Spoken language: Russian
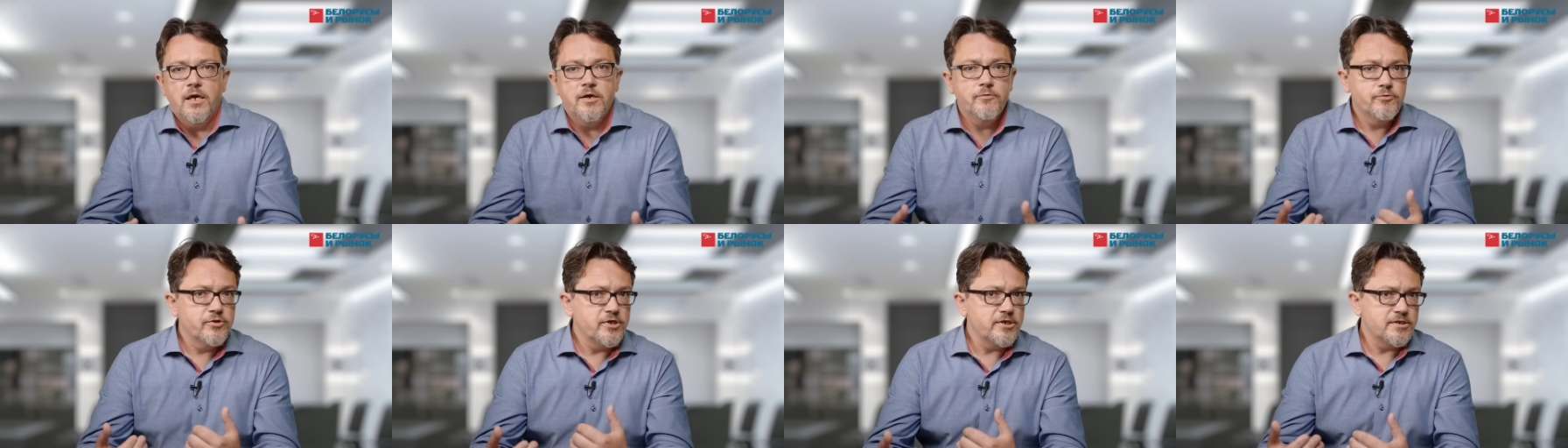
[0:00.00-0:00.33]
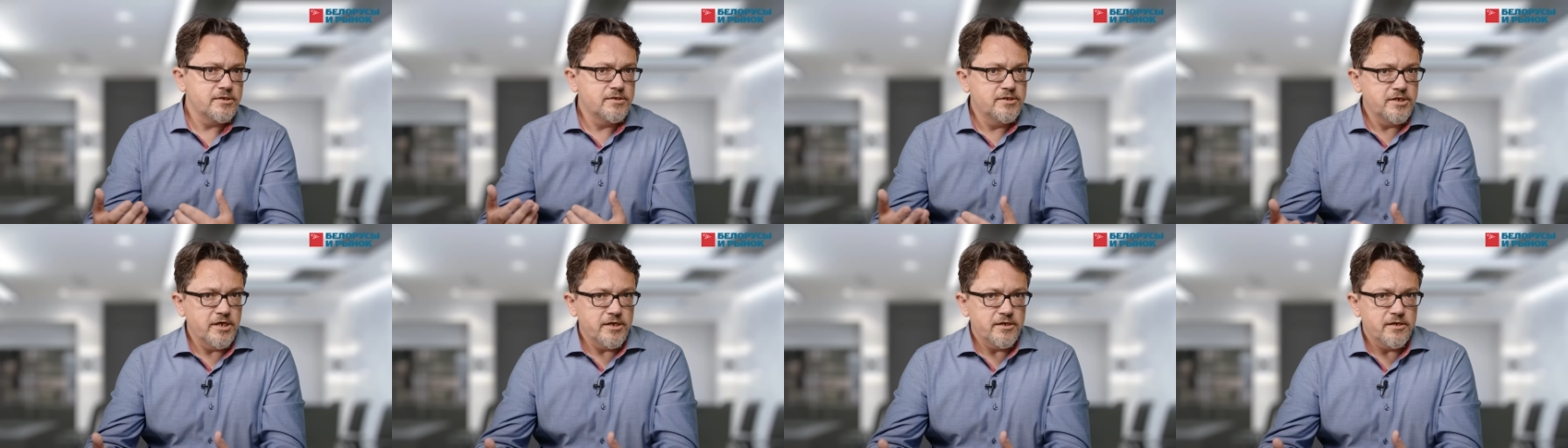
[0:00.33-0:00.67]
И вот
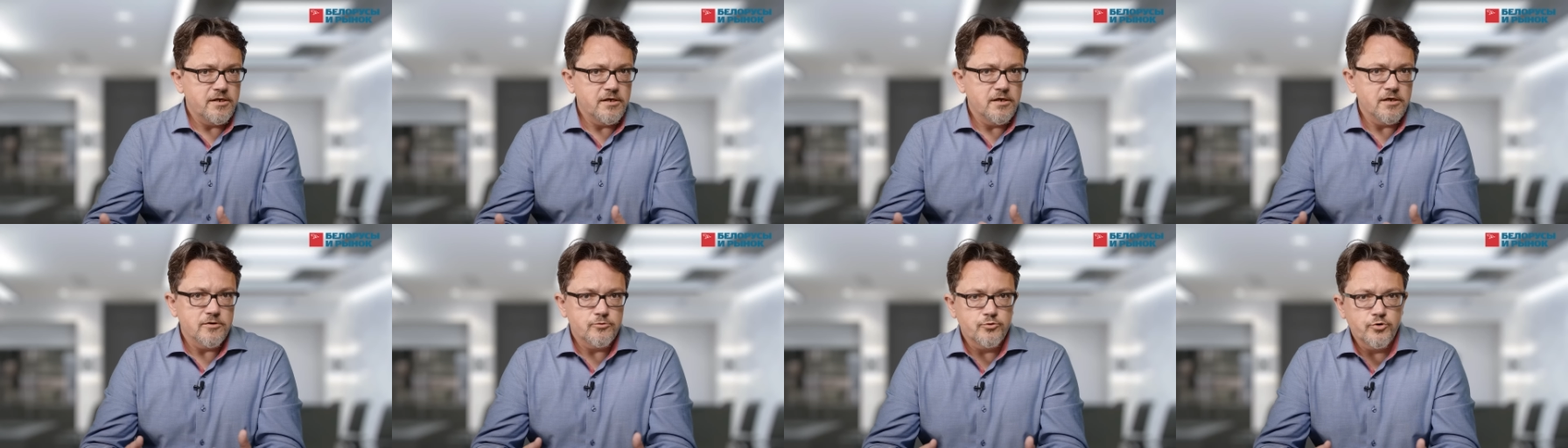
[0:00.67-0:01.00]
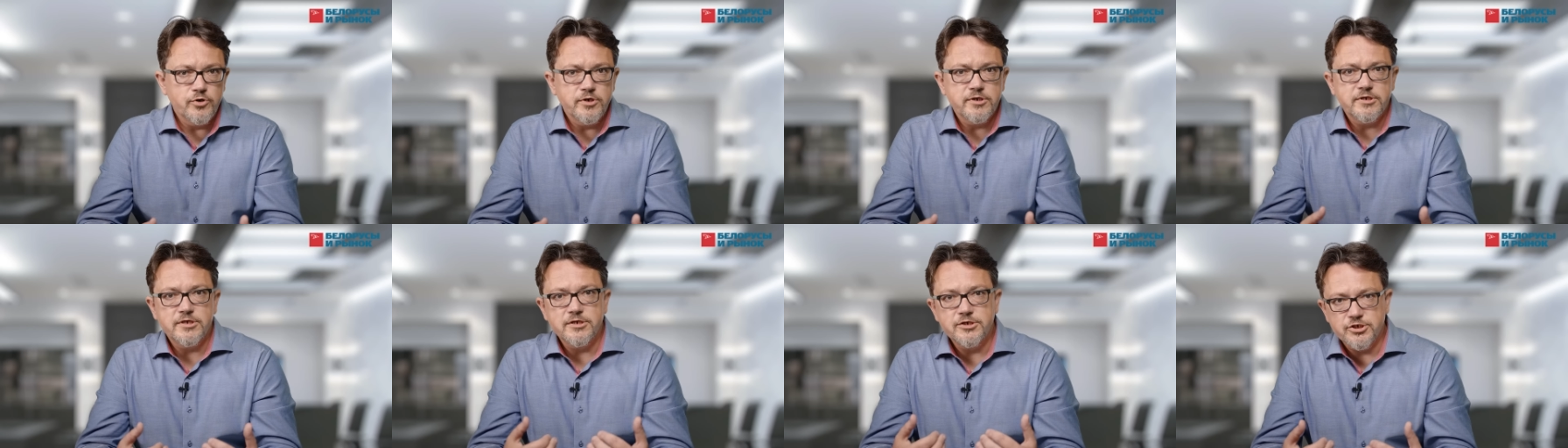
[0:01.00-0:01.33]
эти деньги,
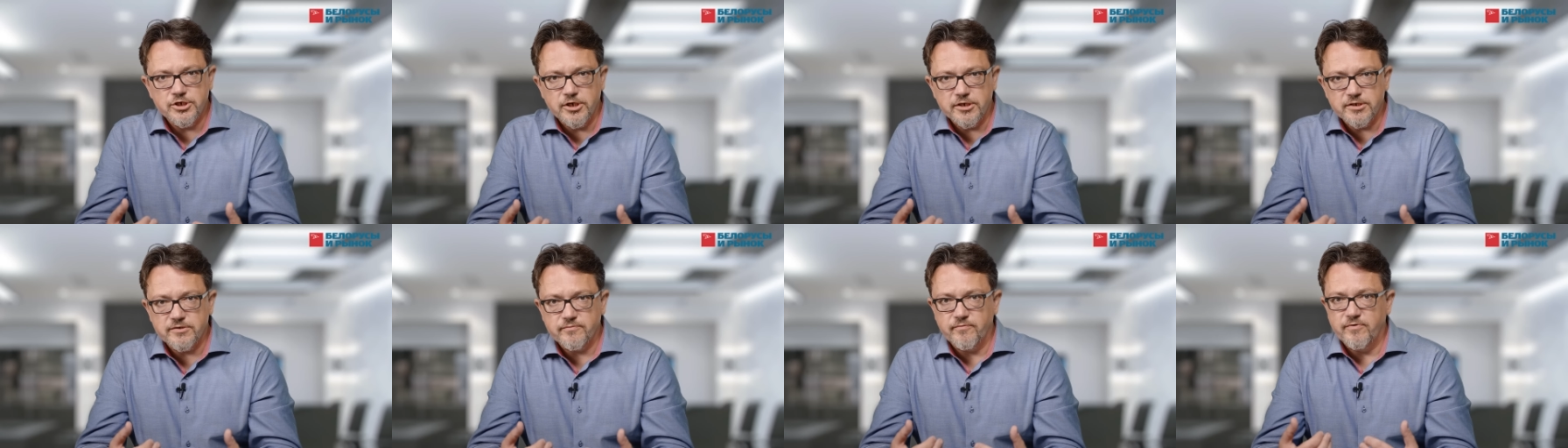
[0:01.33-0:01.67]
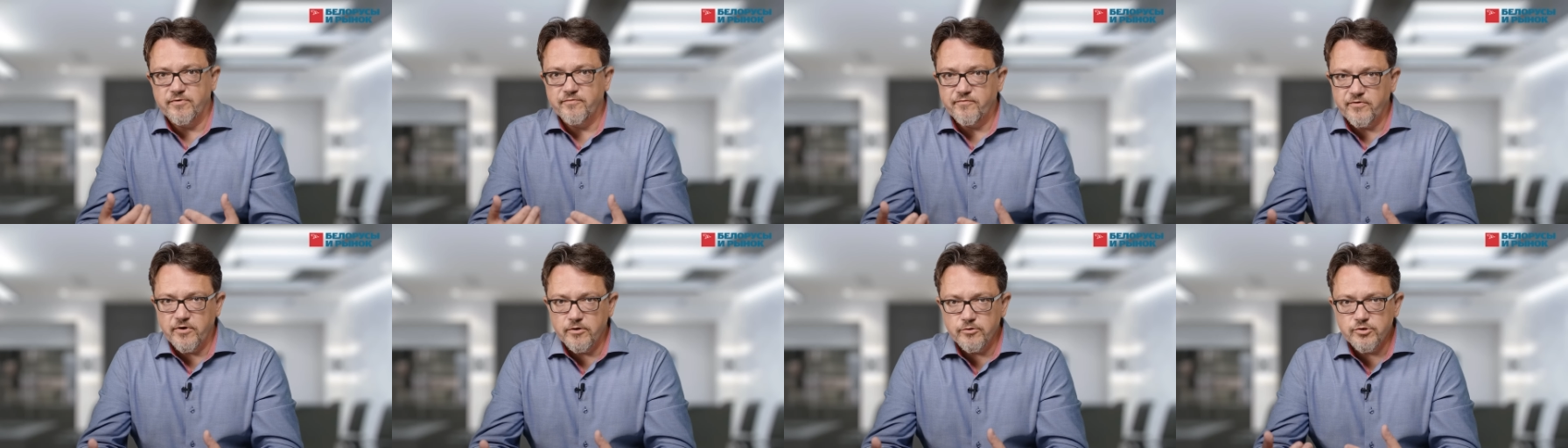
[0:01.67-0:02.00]
которые сейчас
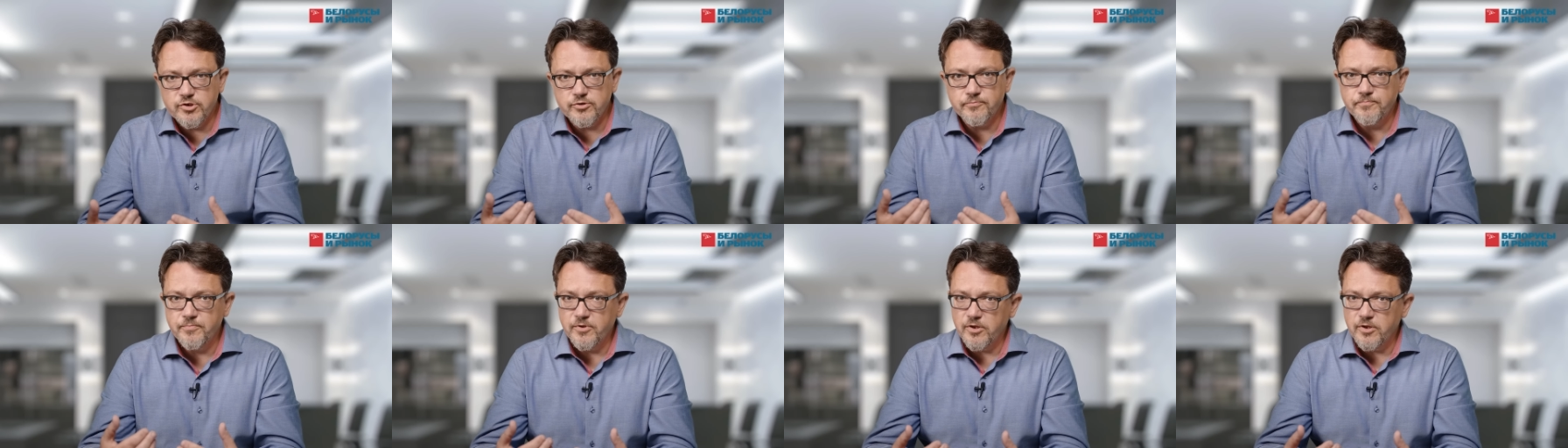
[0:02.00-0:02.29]
вливаются в